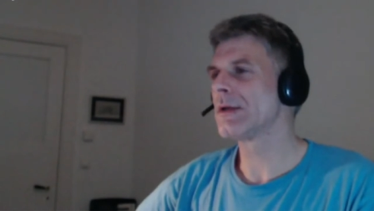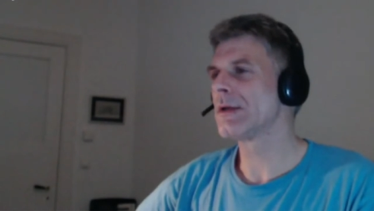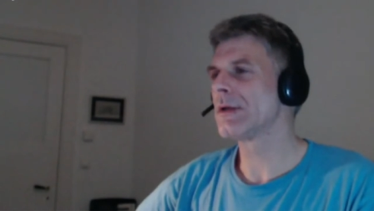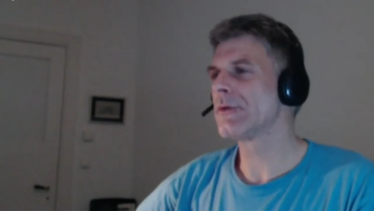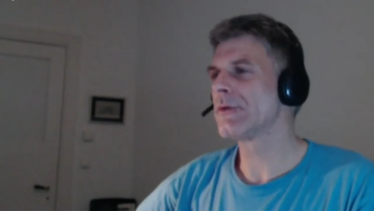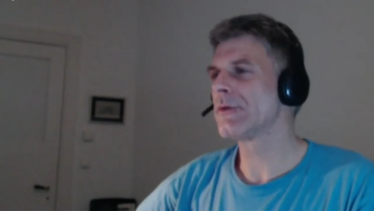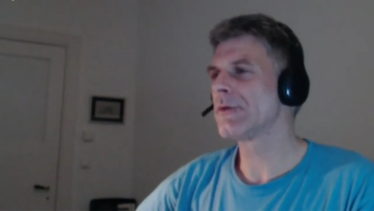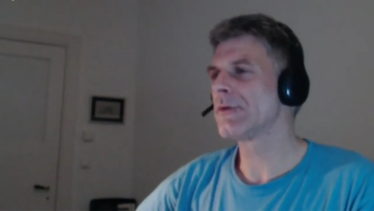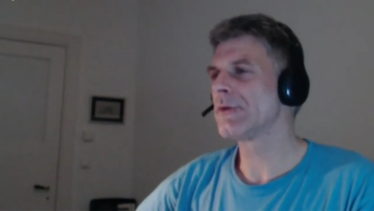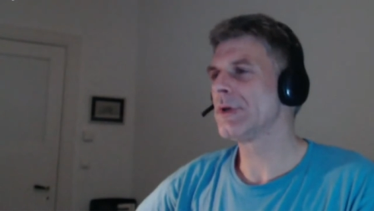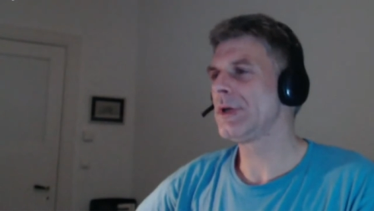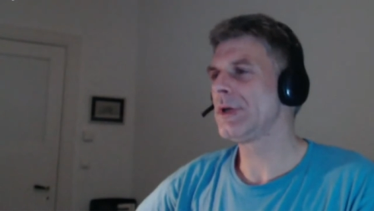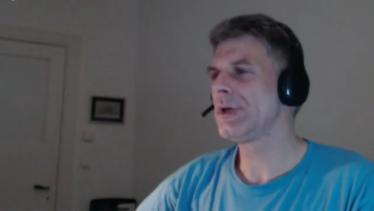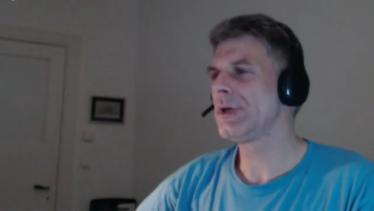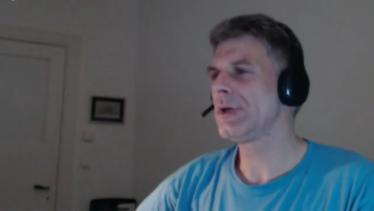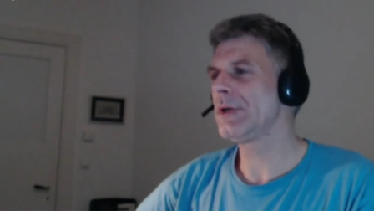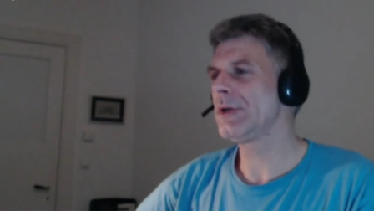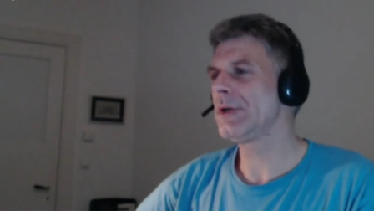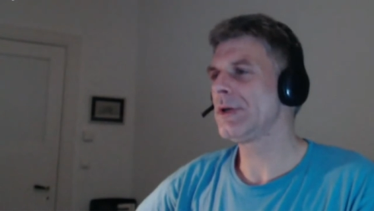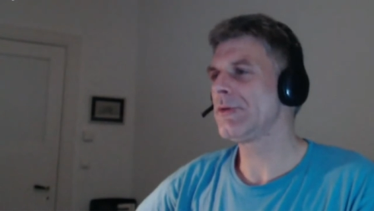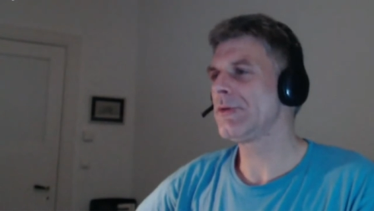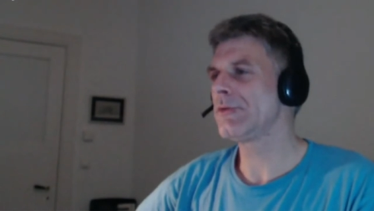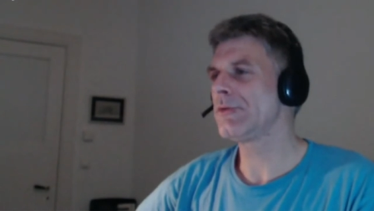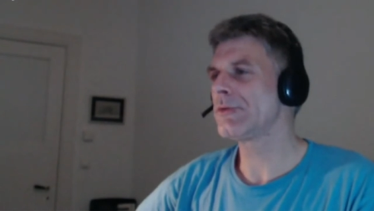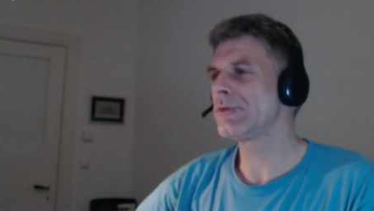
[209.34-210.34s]
Das geht
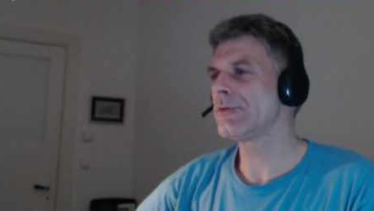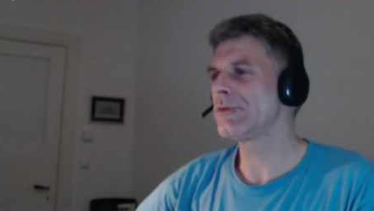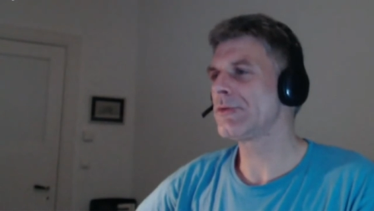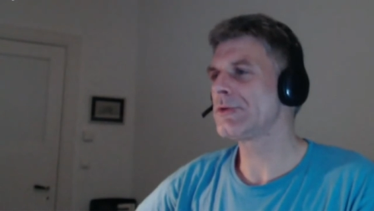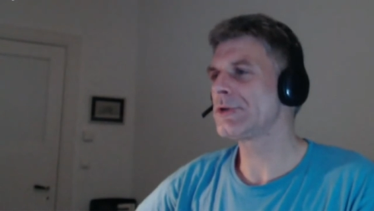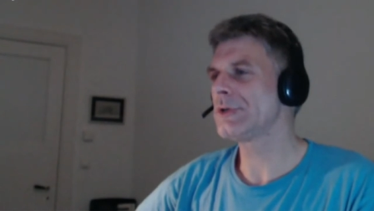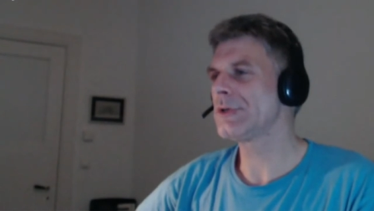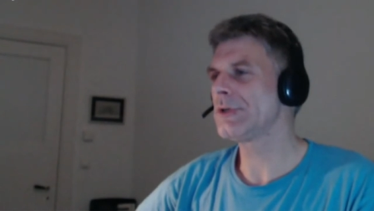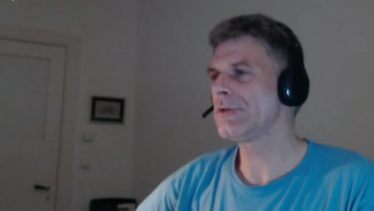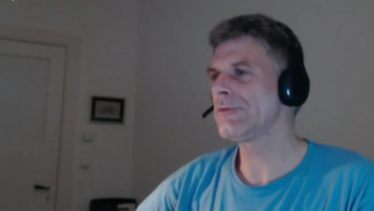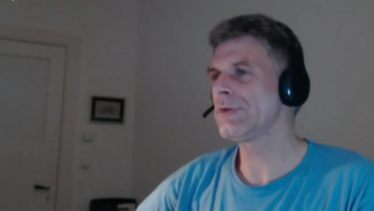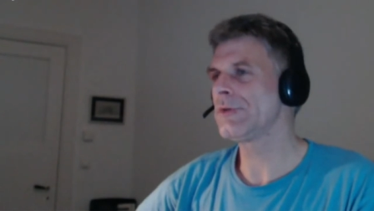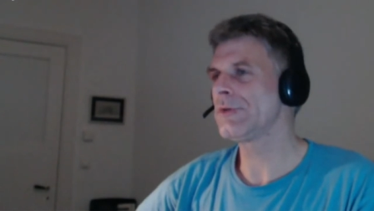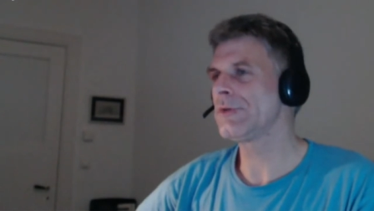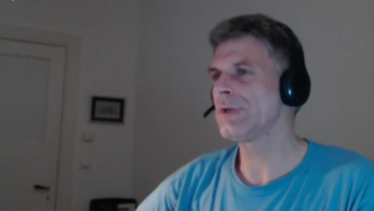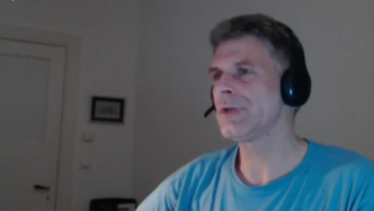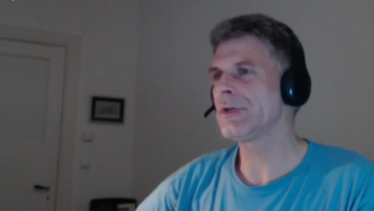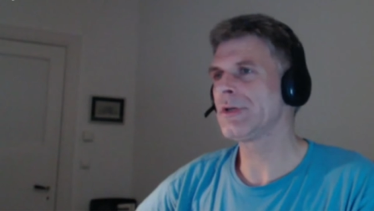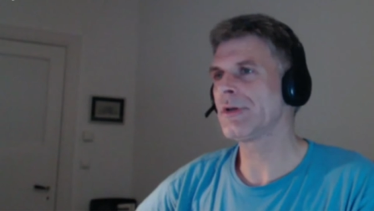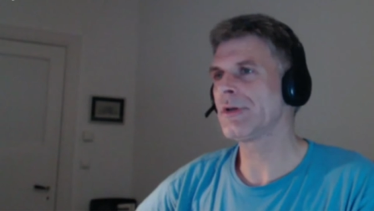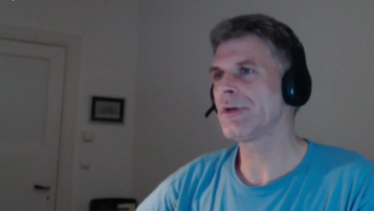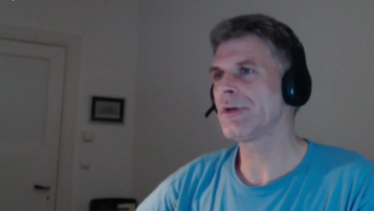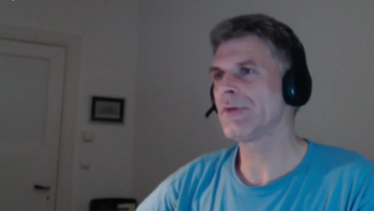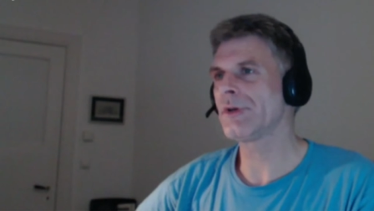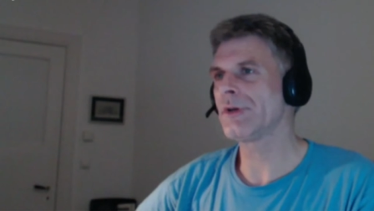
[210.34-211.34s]
nicht so schnell, wie
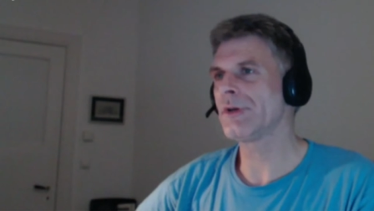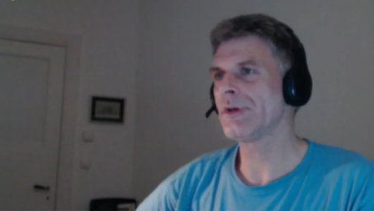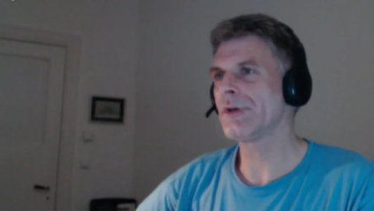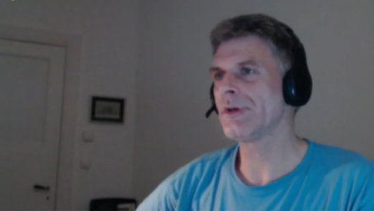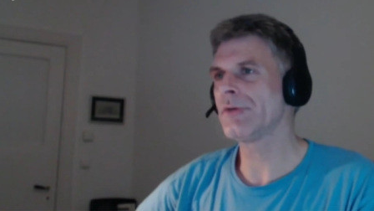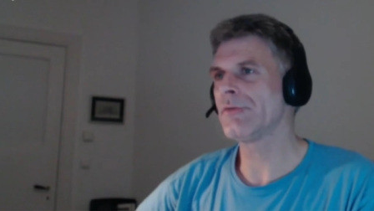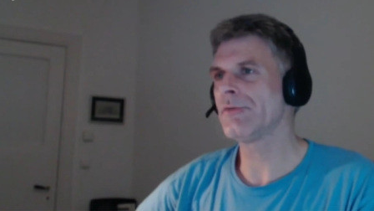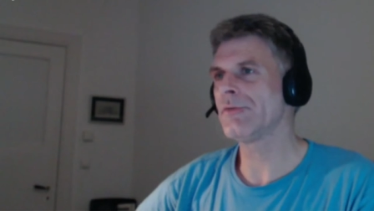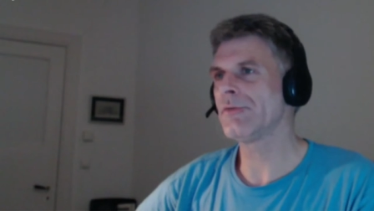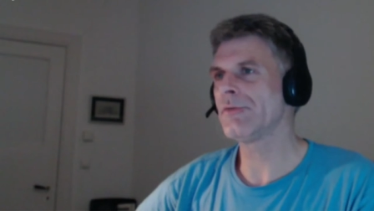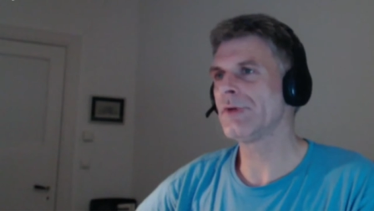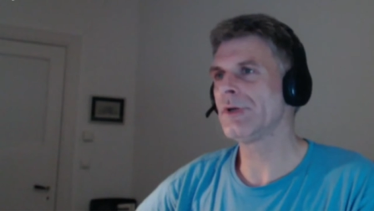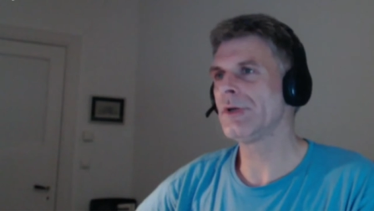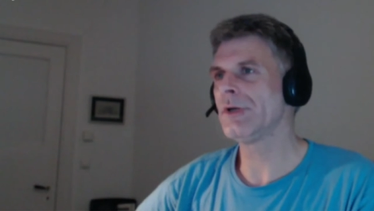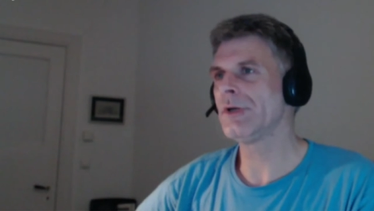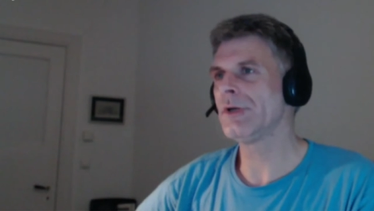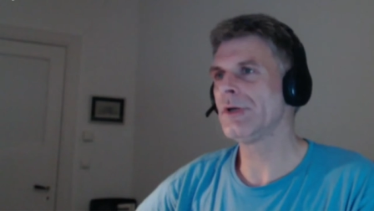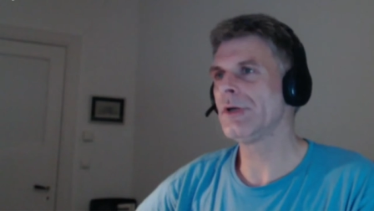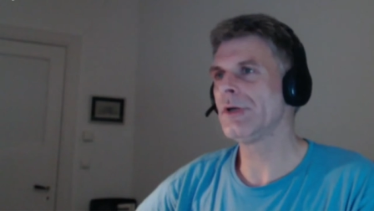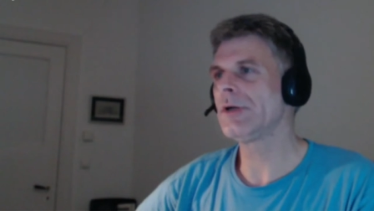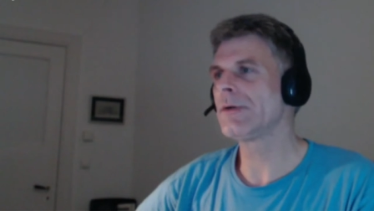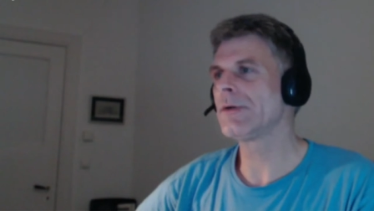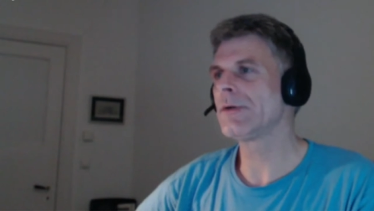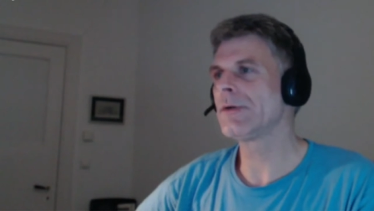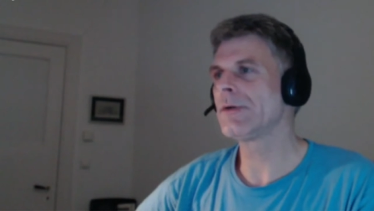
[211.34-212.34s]
ich das gerne will.